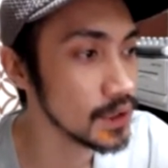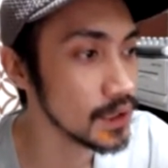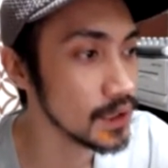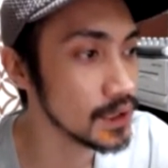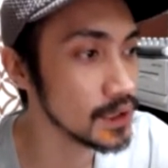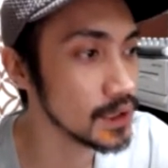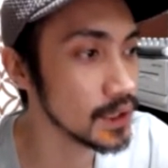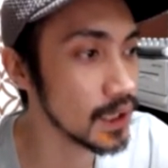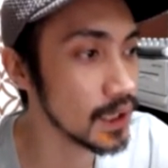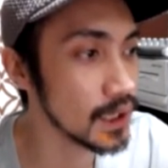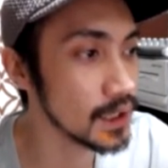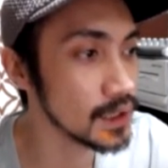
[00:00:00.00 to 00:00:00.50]

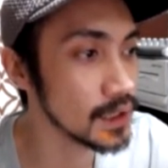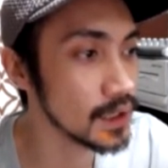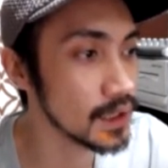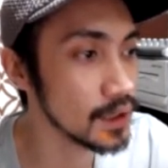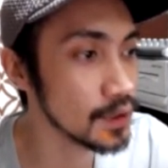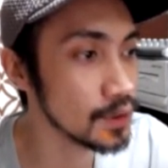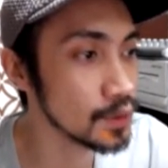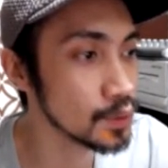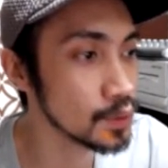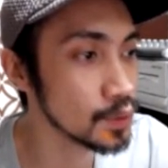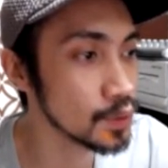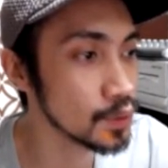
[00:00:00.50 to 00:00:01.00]

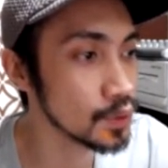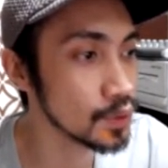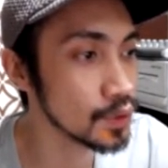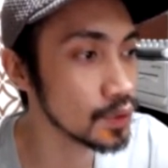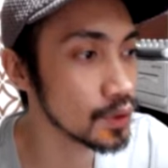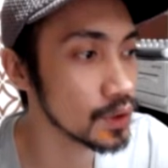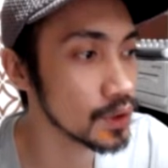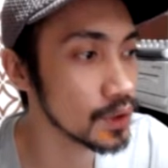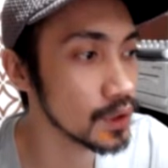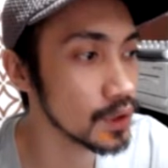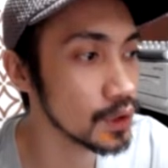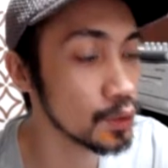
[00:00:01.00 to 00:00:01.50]
istilahnya untuk
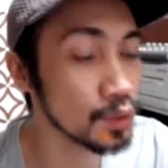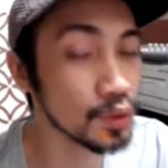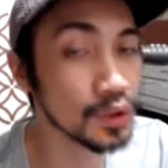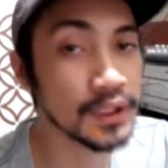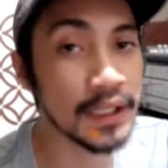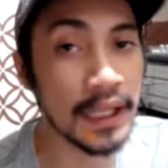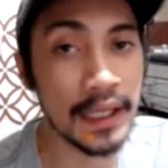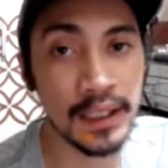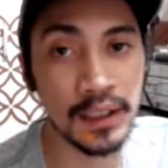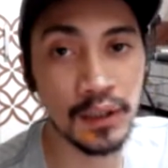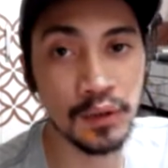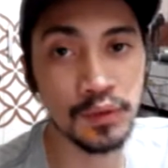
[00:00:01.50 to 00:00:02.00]

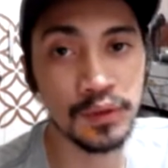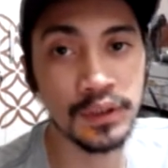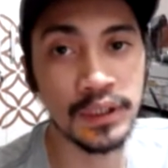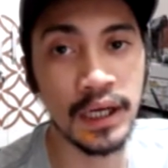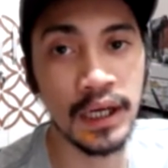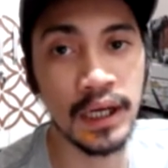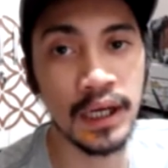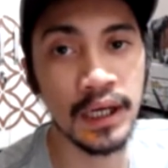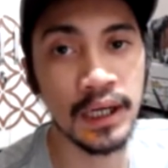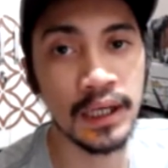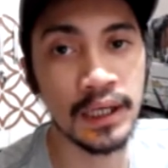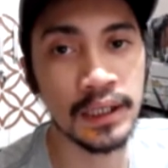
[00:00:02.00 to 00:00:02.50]
ikutan
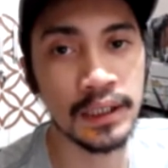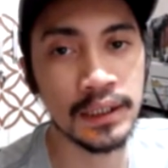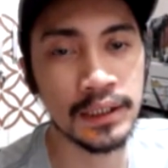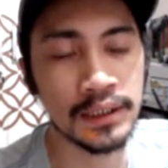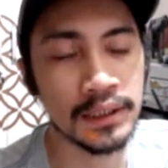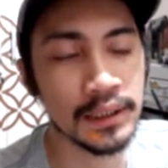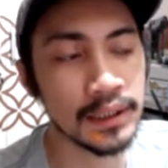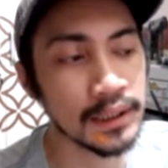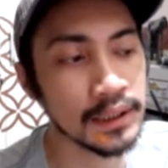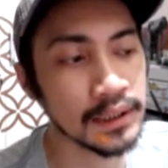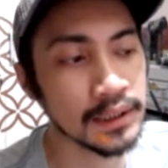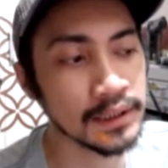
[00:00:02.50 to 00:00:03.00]
udah
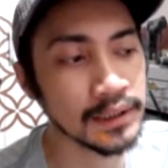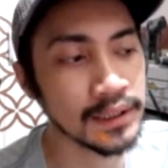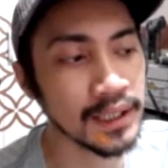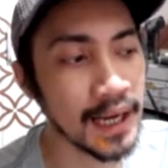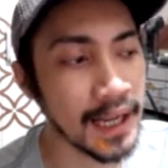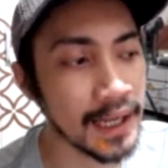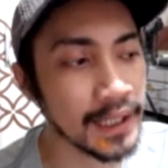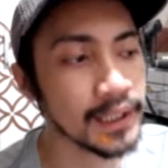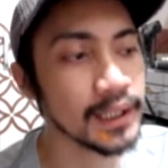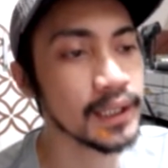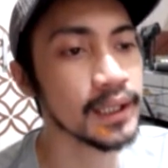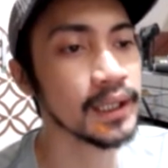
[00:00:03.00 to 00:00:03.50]
Eh,
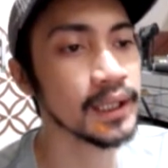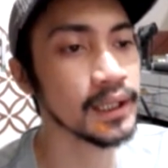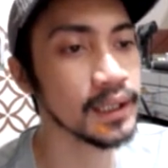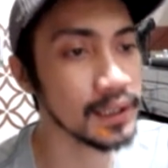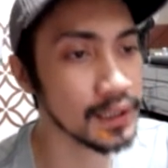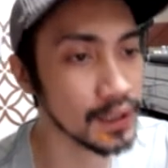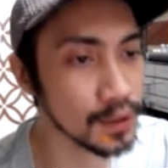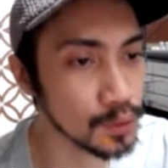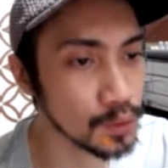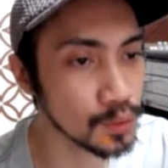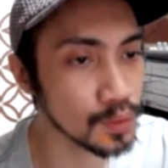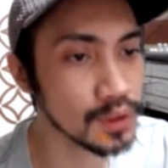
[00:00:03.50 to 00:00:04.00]
terakhir
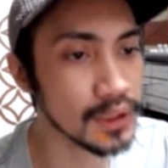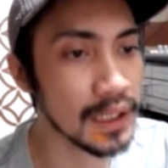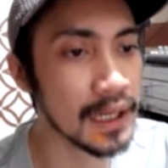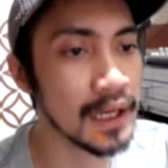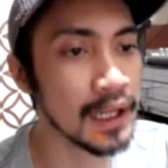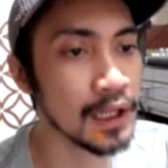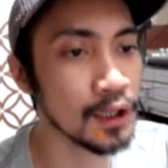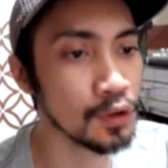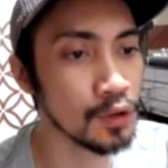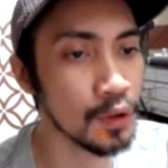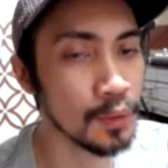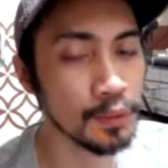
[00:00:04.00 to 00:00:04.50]
itu
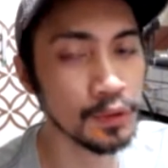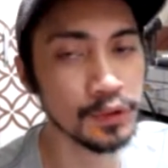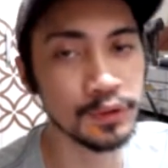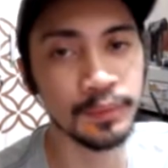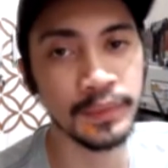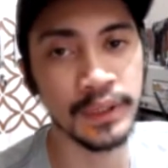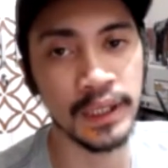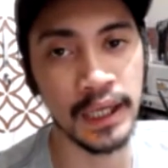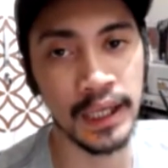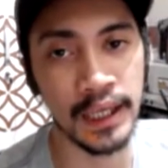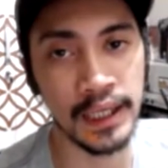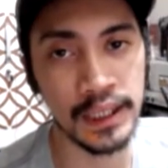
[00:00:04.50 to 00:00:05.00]
tanggal 29 uh,
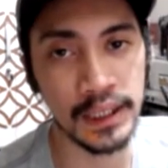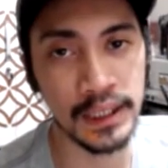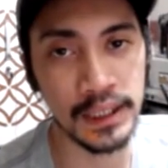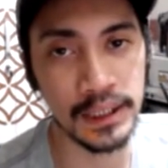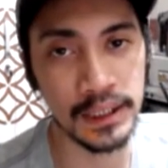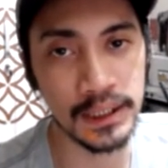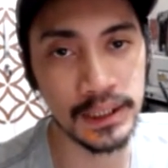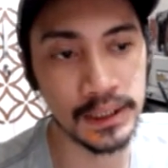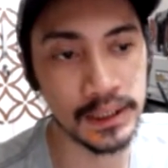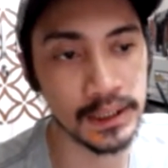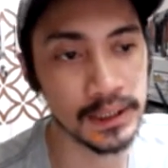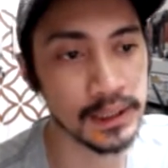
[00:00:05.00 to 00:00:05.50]

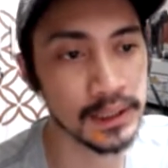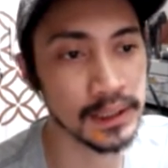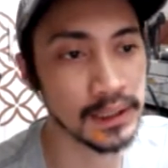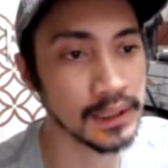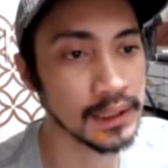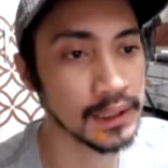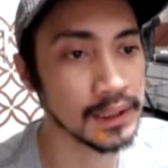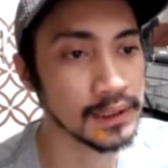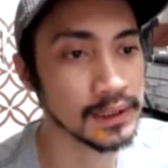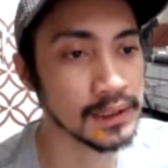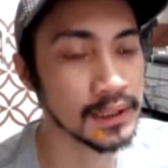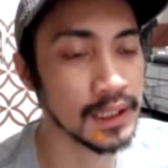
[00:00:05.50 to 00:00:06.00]

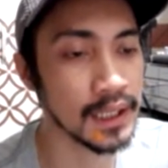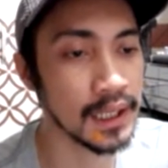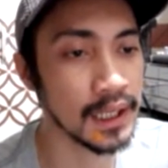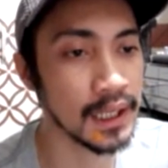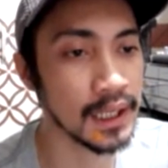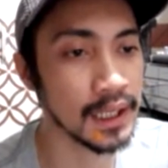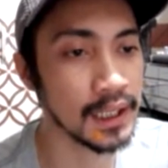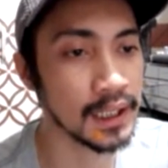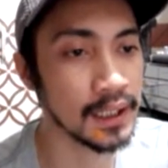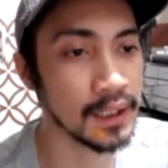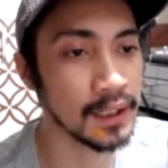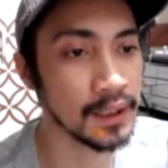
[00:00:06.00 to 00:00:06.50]
eh,
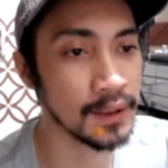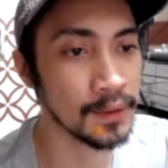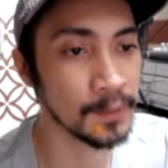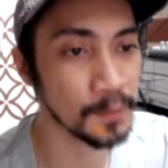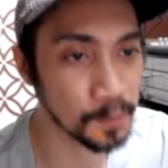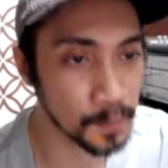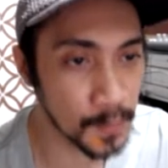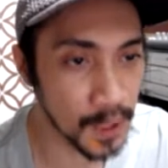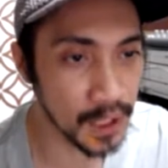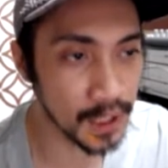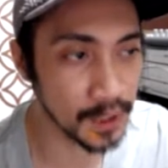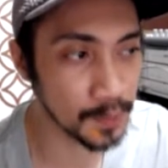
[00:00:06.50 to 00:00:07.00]
sedangkan
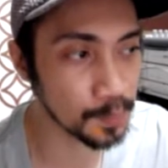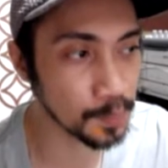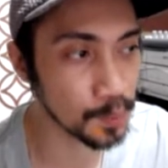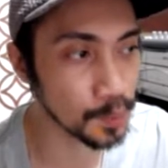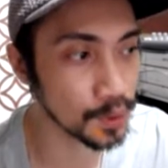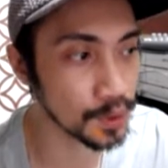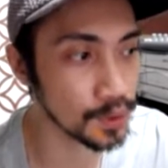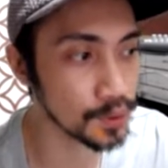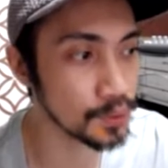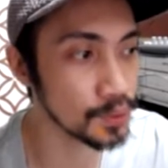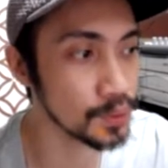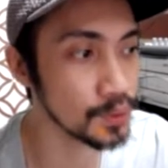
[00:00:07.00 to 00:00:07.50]
Bang Ipur
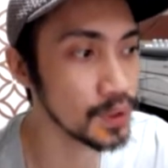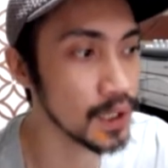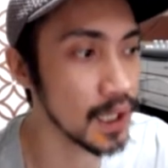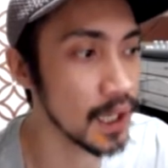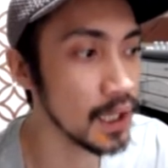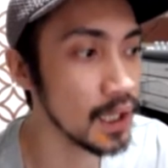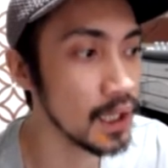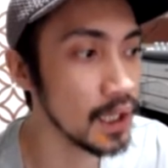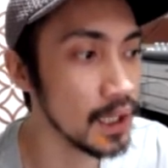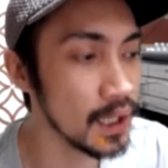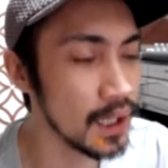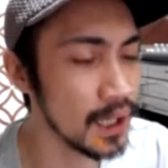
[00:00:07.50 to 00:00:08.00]
itu udah
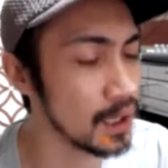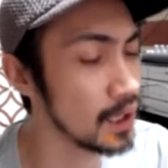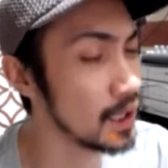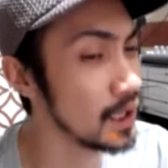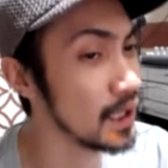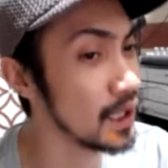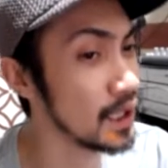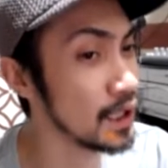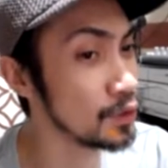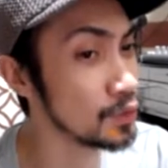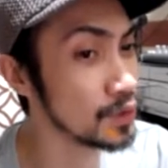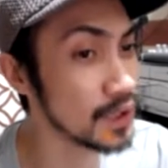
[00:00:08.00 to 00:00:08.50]

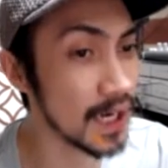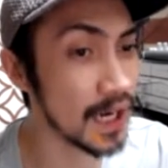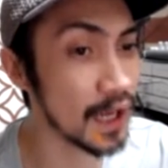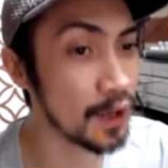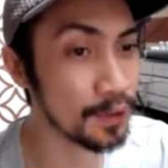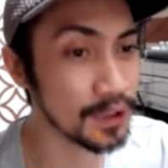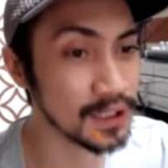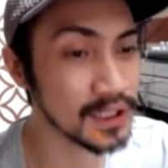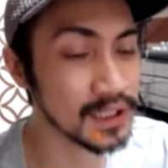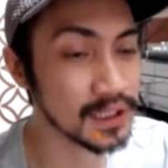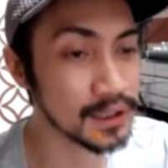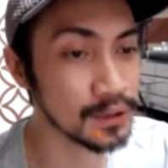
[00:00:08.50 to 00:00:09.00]
uh, udah
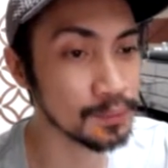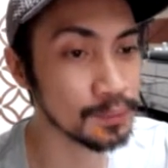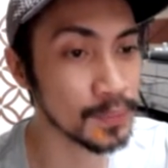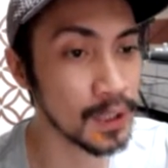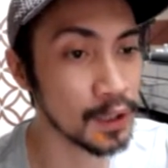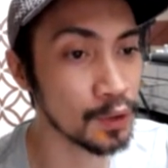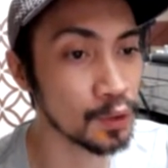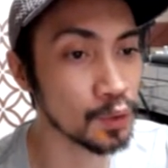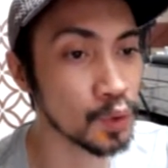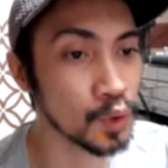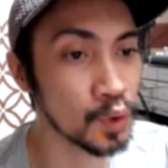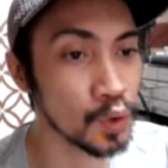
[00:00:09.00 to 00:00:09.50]
lewat
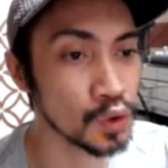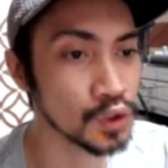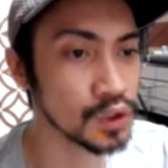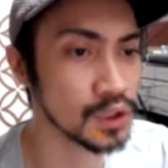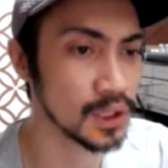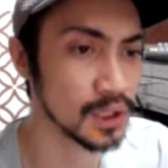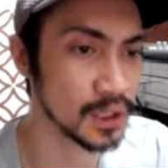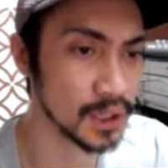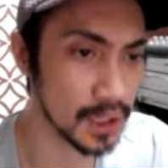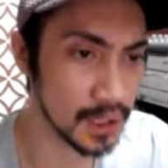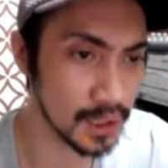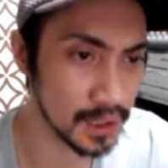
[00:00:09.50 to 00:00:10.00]
baru
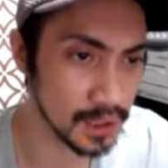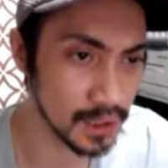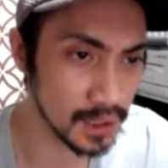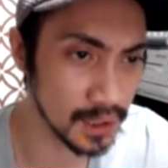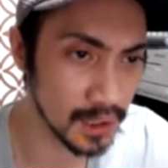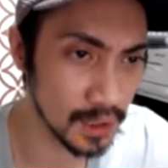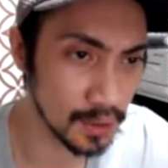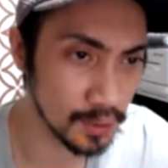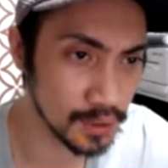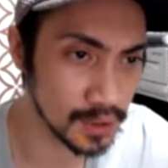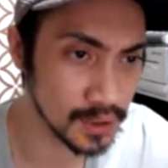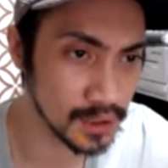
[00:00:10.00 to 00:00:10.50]
sekitar ini
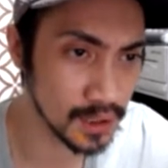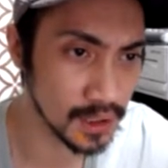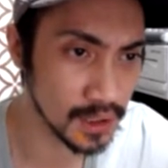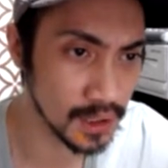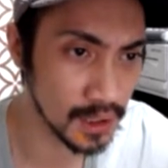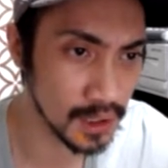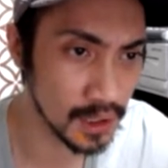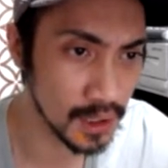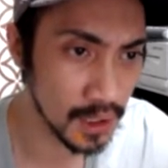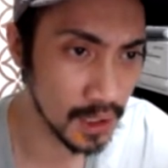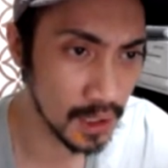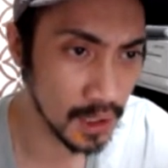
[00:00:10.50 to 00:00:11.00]
kalau di
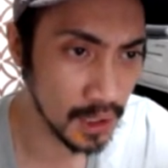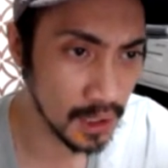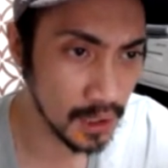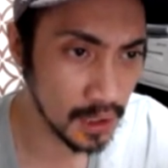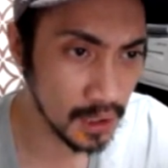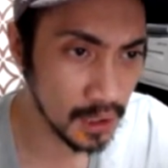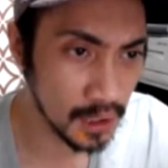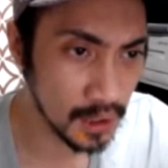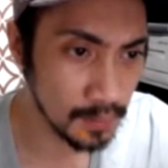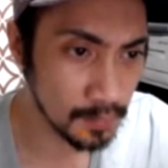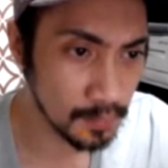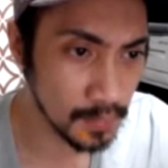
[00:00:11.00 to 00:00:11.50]
sini
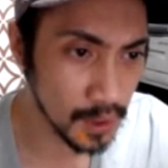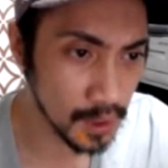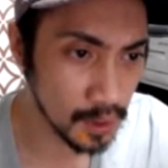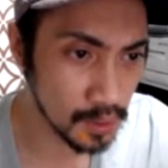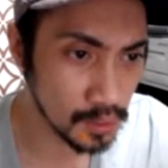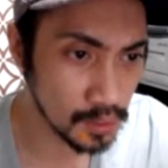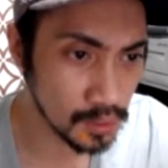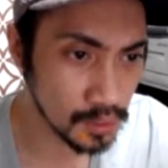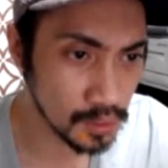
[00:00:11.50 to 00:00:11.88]
baru